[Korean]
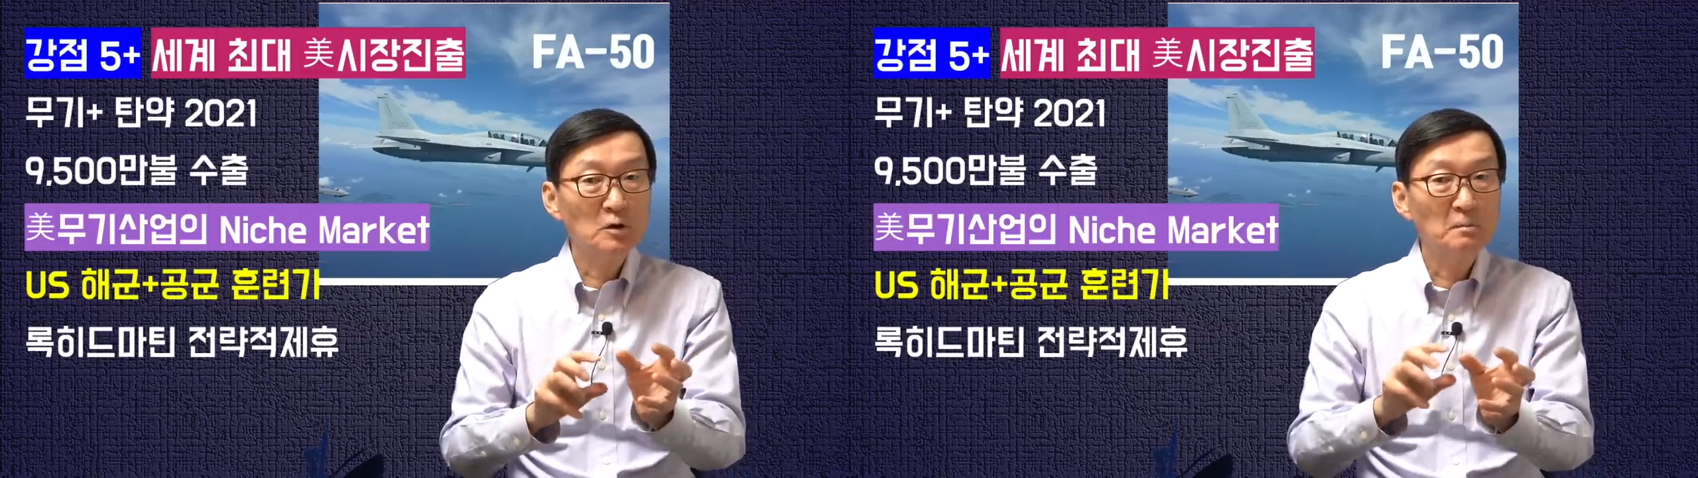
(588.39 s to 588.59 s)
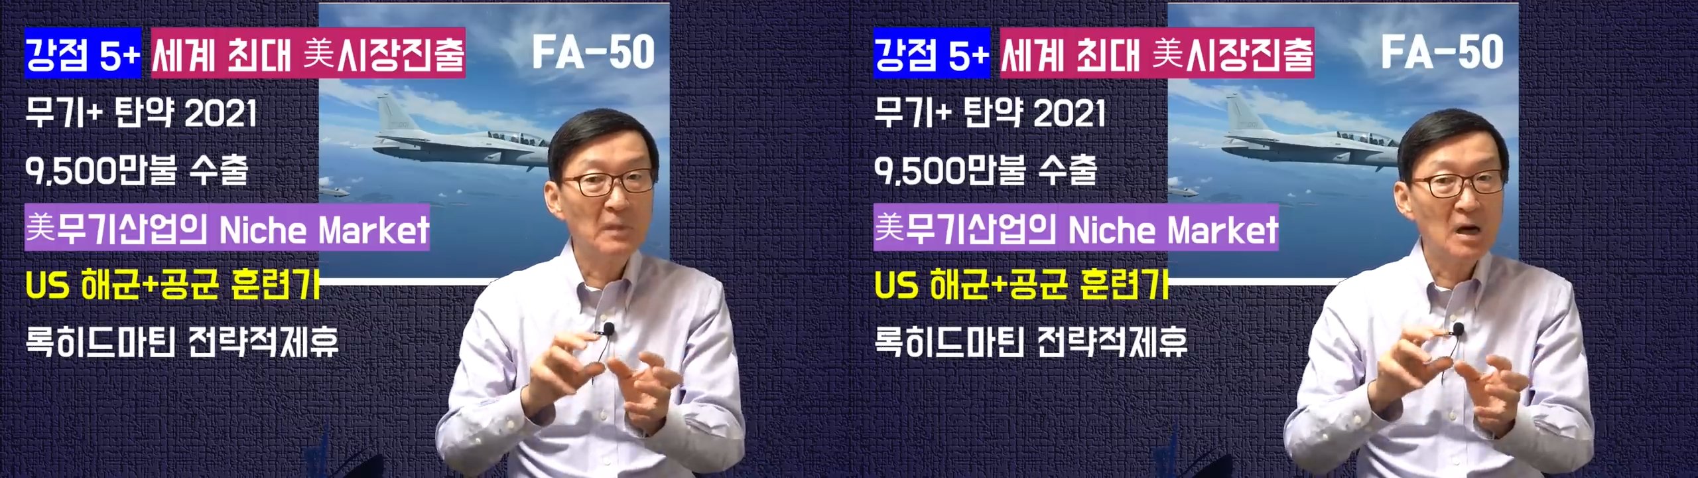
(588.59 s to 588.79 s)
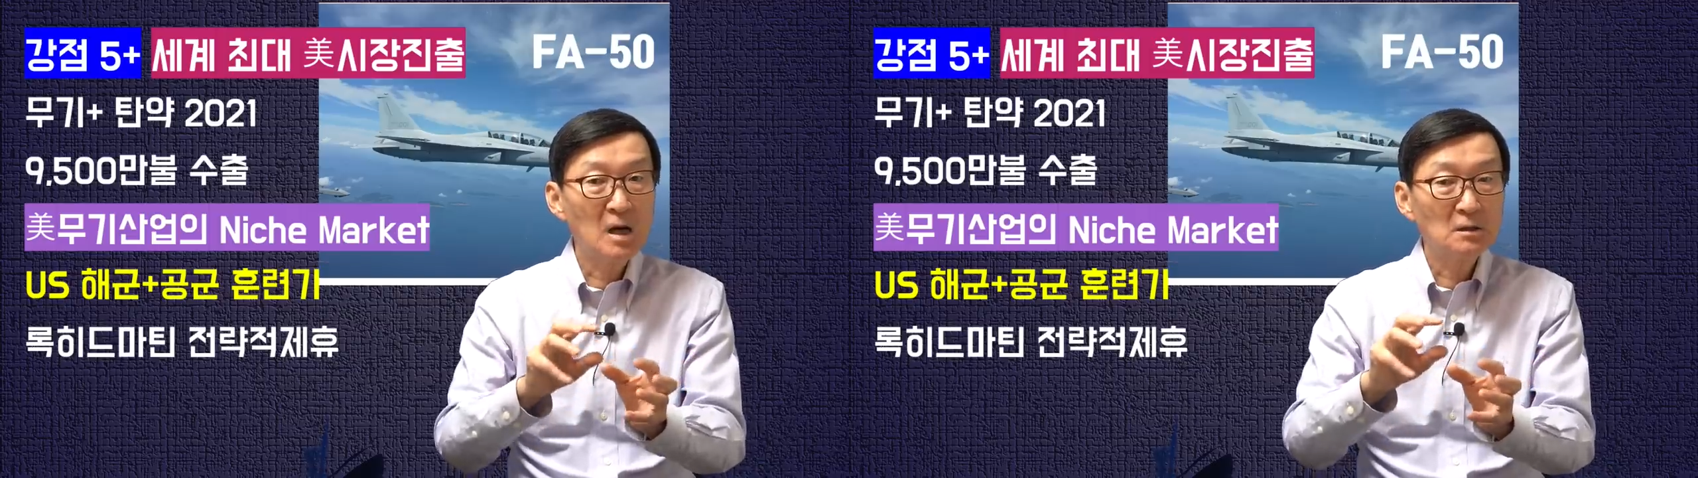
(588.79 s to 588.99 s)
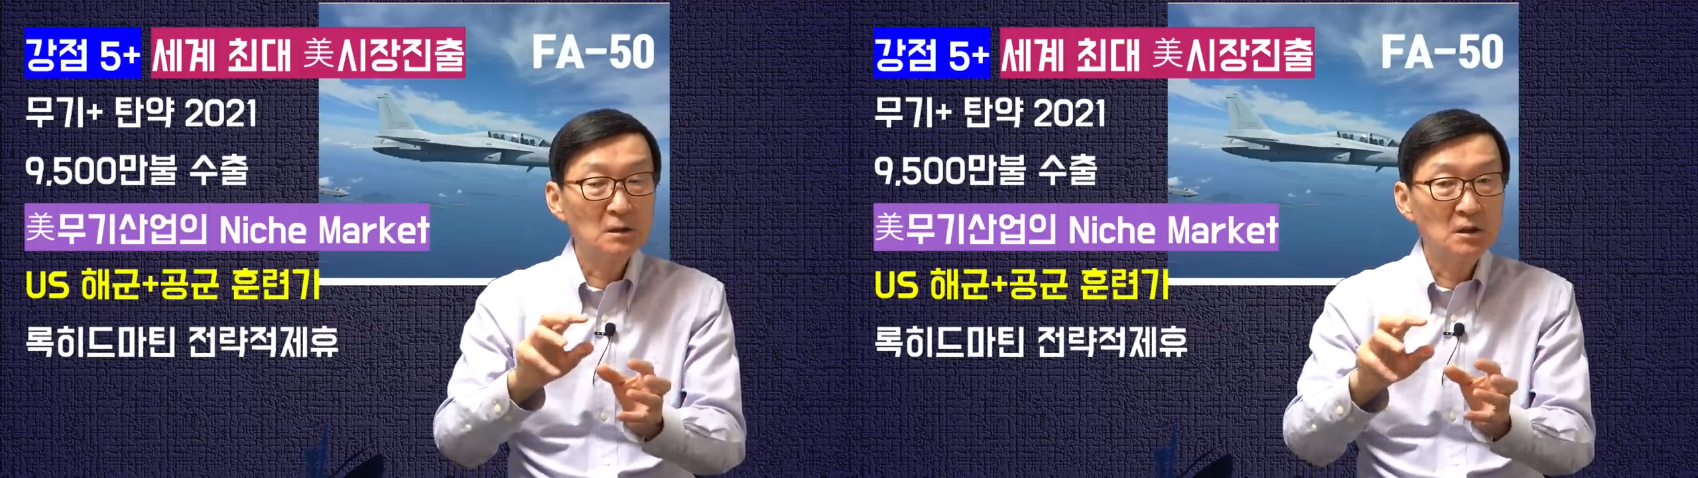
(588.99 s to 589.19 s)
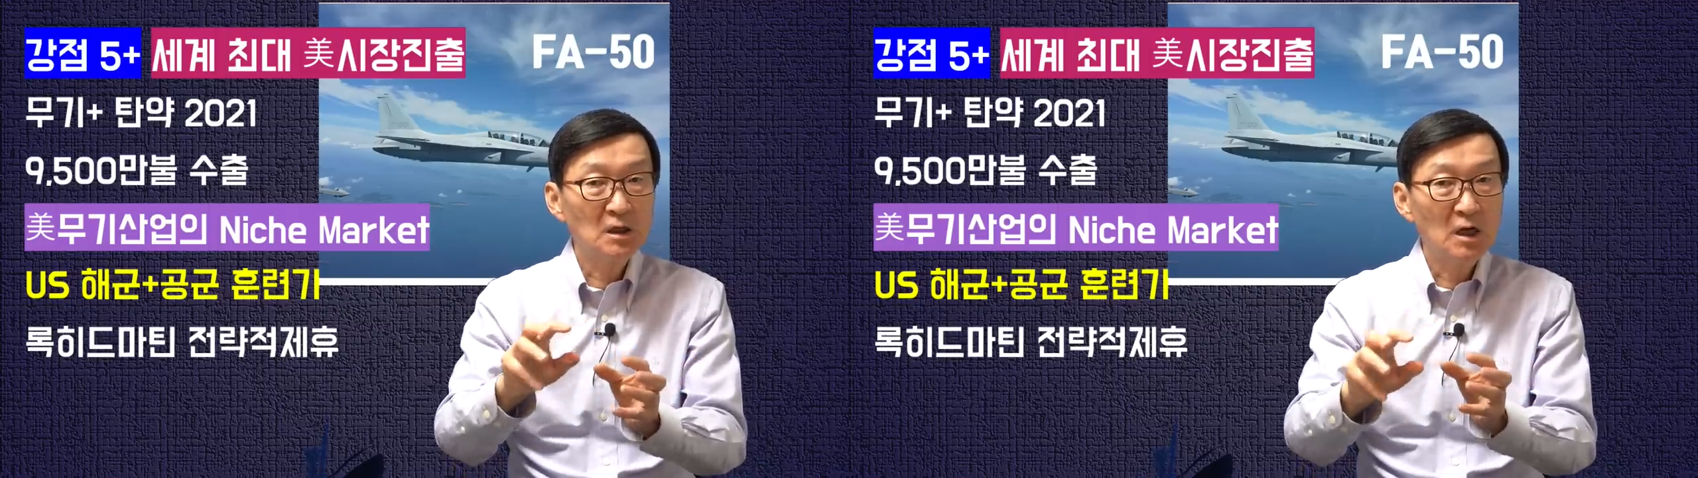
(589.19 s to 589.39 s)

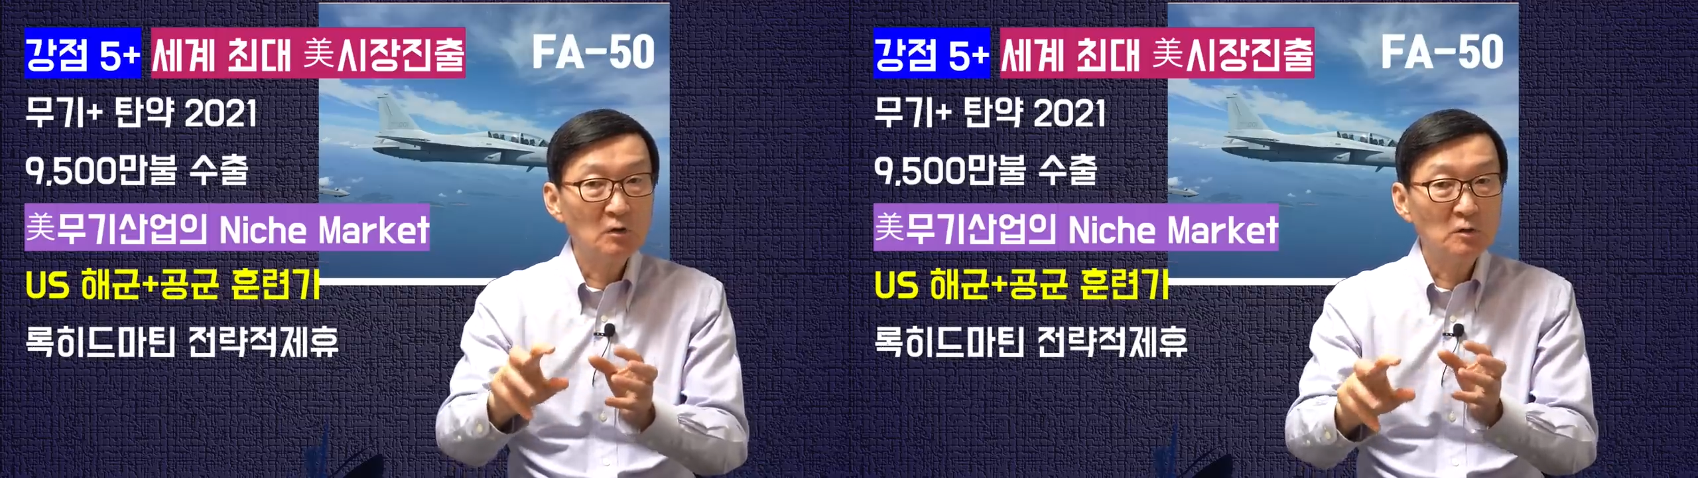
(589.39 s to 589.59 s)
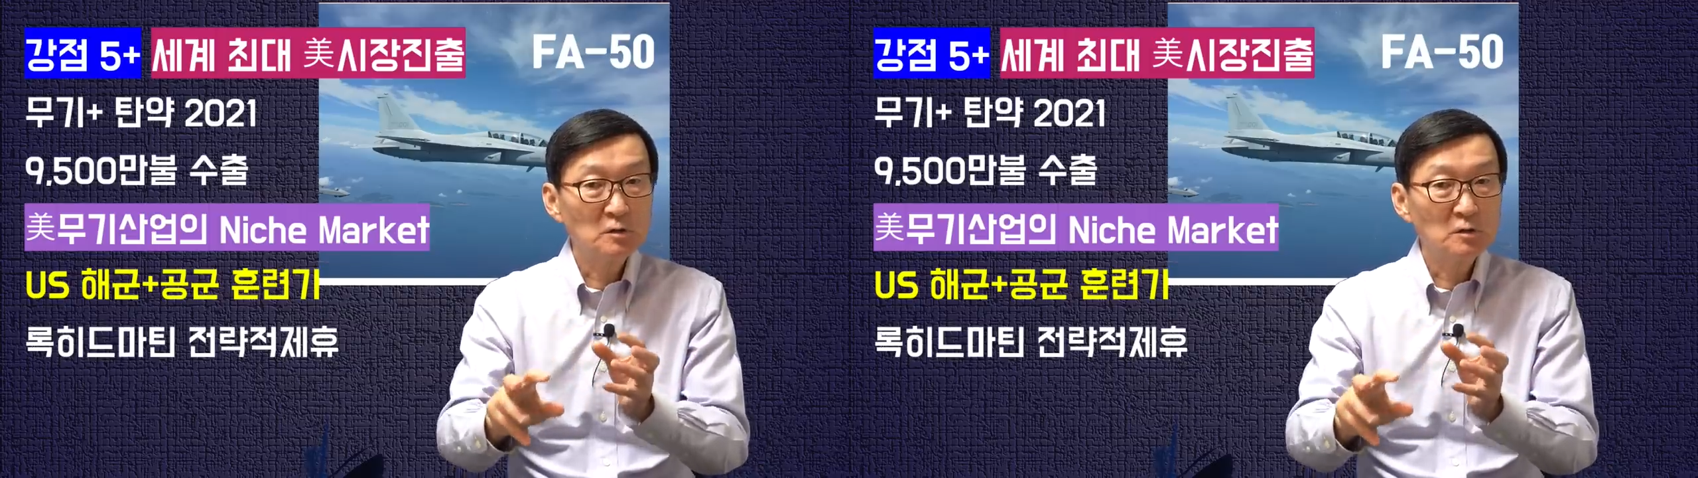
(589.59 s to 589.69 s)
마틴하고